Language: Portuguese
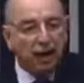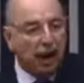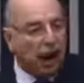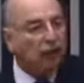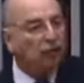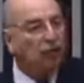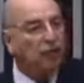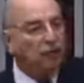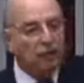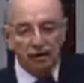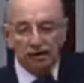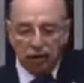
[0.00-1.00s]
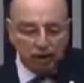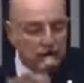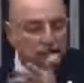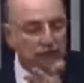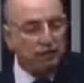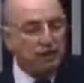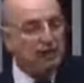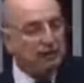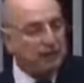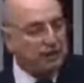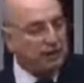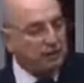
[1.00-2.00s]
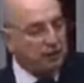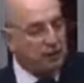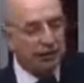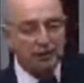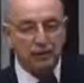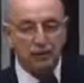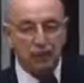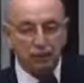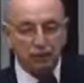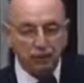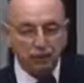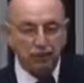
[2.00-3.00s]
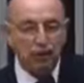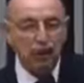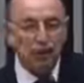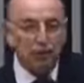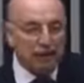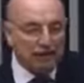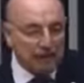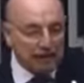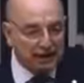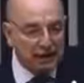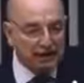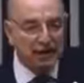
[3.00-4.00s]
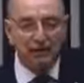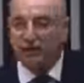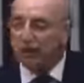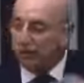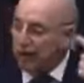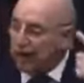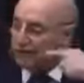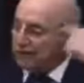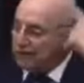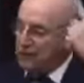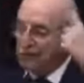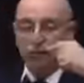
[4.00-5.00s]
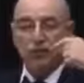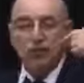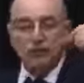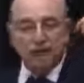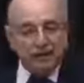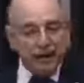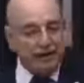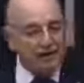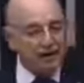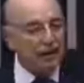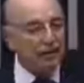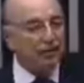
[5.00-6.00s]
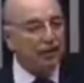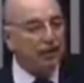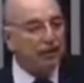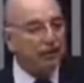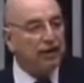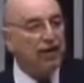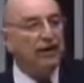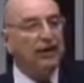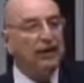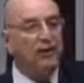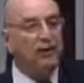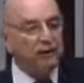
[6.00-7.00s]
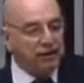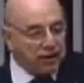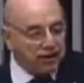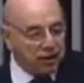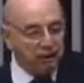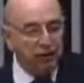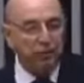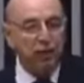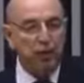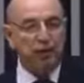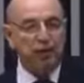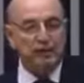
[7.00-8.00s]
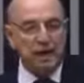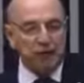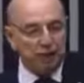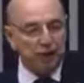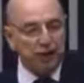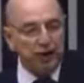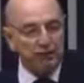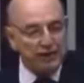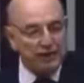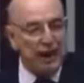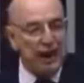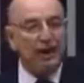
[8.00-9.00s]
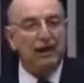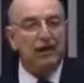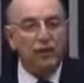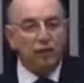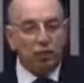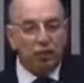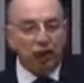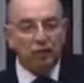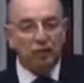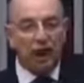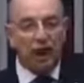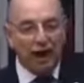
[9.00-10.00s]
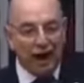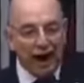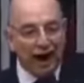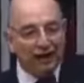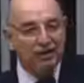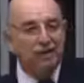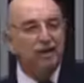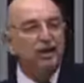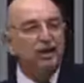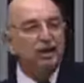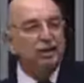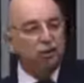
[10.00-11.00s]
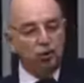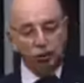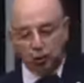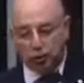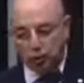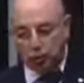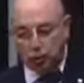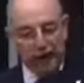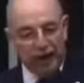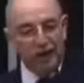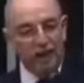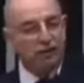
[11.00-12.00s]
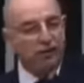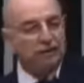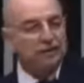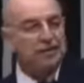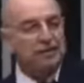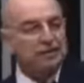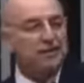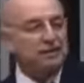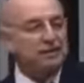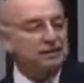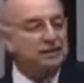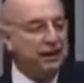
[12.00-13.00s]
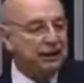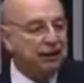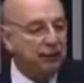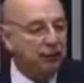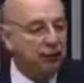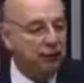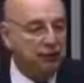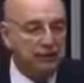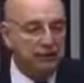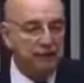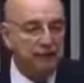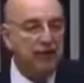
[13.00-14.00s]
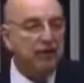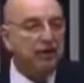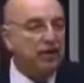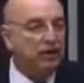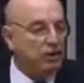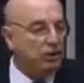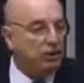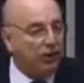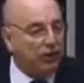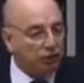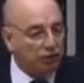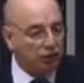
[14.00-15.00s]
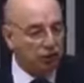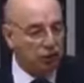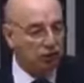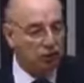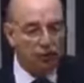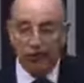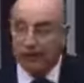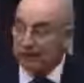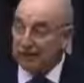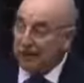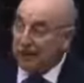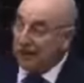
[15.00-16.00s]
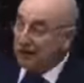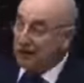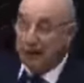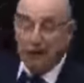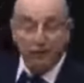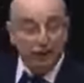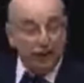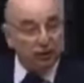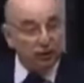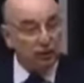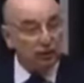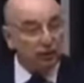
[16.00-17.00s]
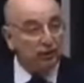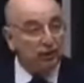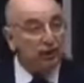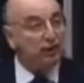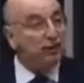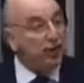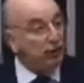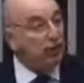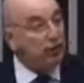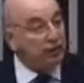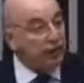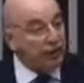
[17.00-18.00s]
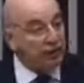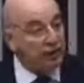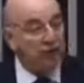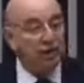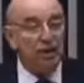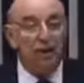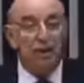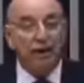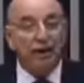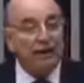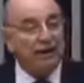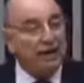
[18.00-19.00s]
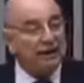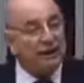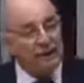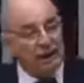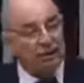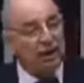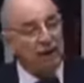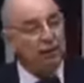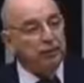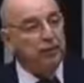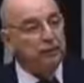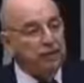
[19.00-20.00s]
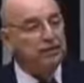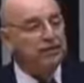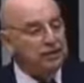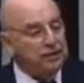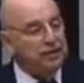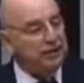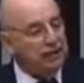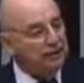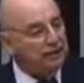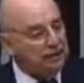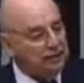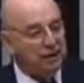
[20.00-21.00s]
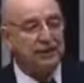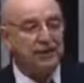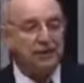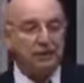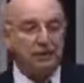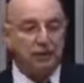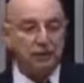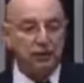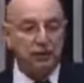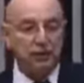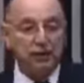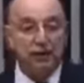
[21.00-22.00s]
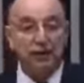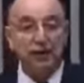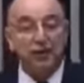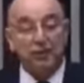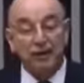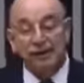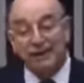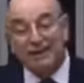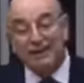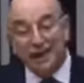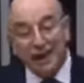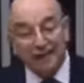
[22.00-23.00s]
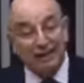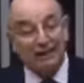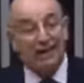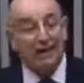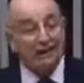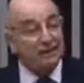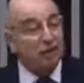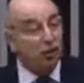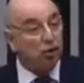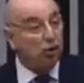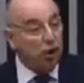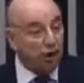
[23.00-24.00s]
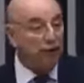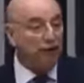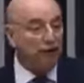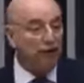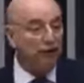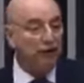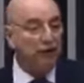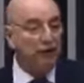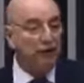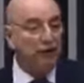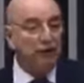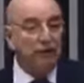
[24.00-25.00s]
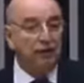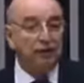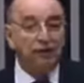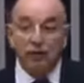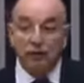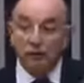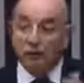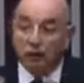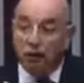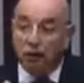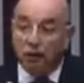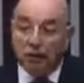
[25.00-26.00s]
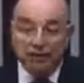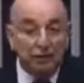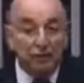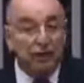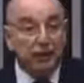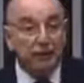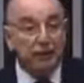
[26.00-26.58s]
logo. Em 12 semanas, 13 semanas terminou tudo, mas a recessão vai durar 5, 6 anos ainda, e muita gente vai empobrecer, ficar na miséria, por causa do alarde, do, do pânico que está se instalando na população, que aí justifica tudo. Esse decreto de calamidade do presidente, ele é importante, porque ele trata não da epidemia em si, ele cita a questão da epidemia, mas ele trata da questão econômica. Nós temos que nos preocupar se a epidemia